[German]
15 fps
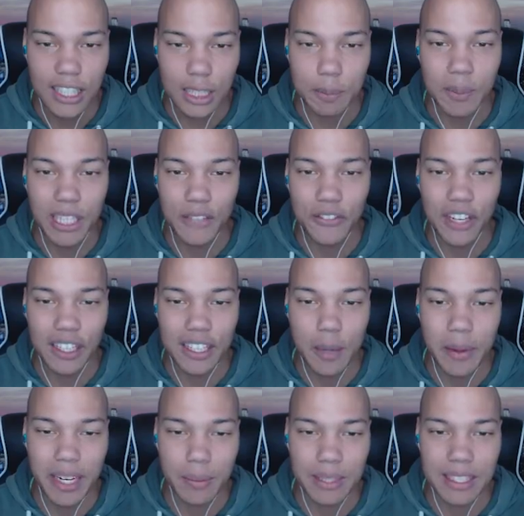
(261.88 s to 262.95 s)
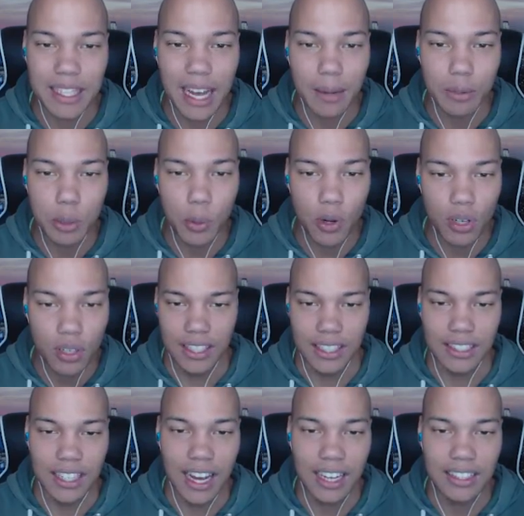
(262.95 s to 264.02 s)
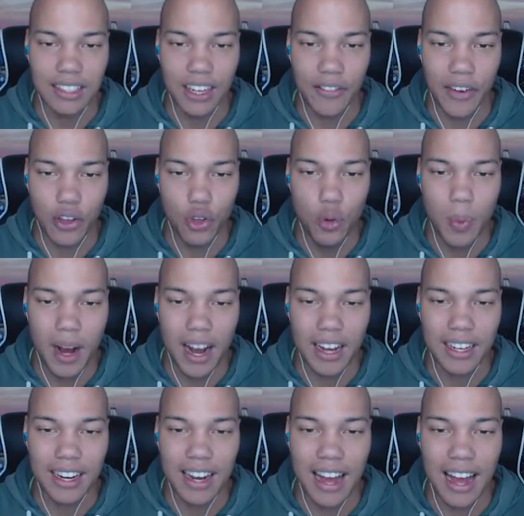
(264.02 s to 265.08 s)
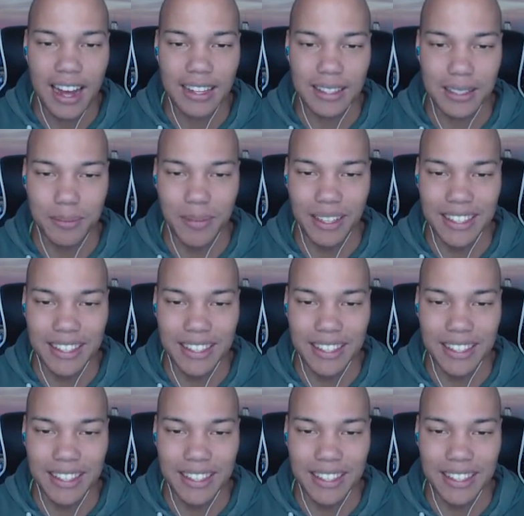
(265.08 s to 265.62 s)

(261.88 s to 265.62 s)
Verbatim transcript: Jetzt bin ich wieder hier bei dem Slime-Sprung. Ich dachte, da war überall Glas, Mann.